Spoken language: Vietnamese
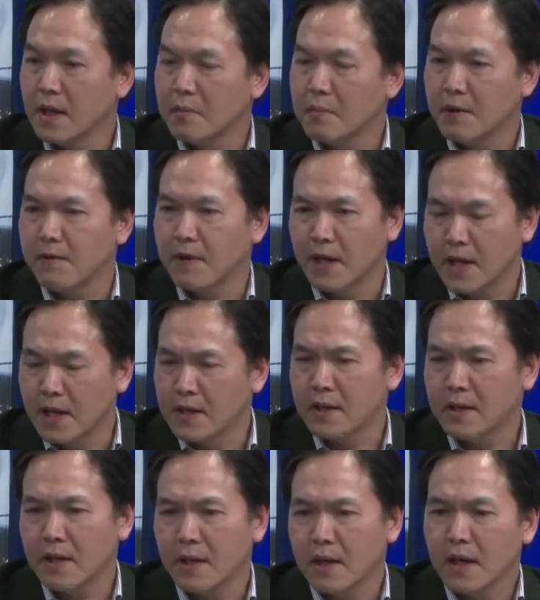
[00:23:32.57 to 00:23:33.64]
nhưng mà phần
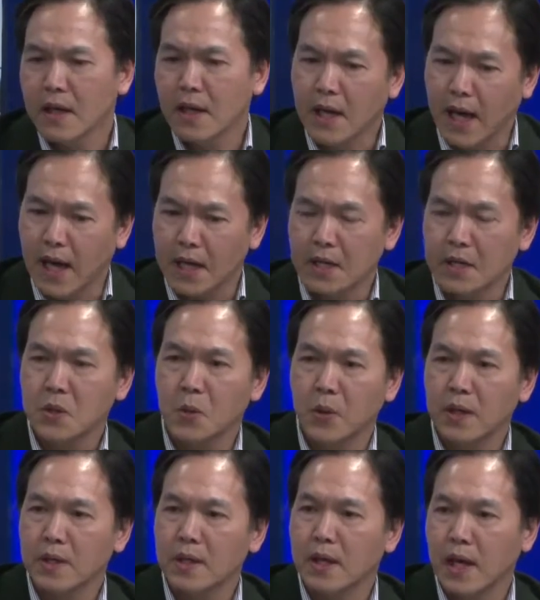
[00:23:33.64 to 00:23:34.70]
lớn khi càng lớn
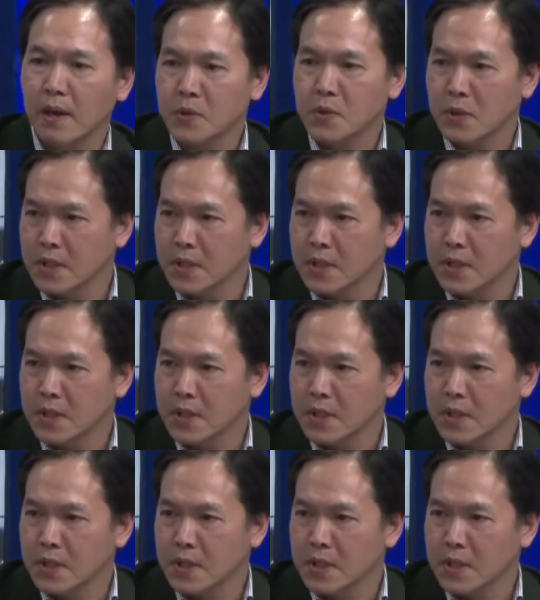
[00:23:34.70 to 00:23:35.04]
tuổi thì cái áp